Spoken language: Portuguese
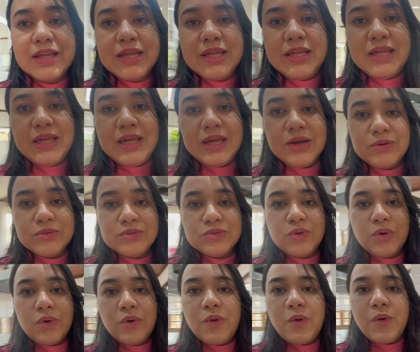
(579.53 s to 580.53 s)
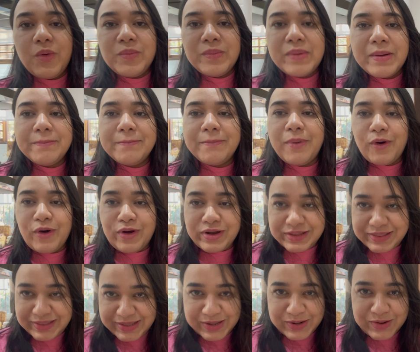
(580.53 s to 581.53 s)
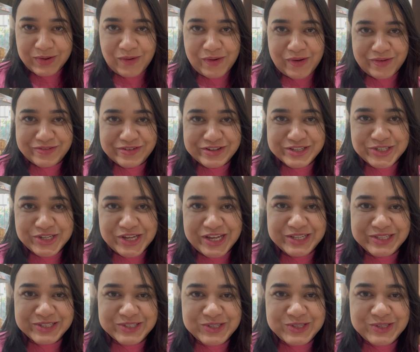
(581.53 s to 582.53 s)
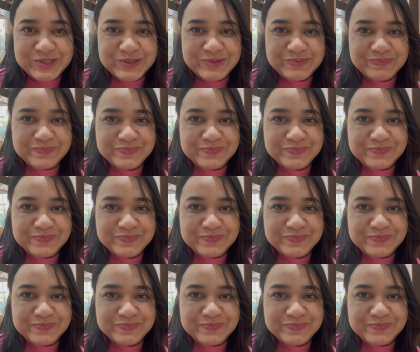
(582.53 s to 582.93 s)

que eu tô com uma porta nova, gente.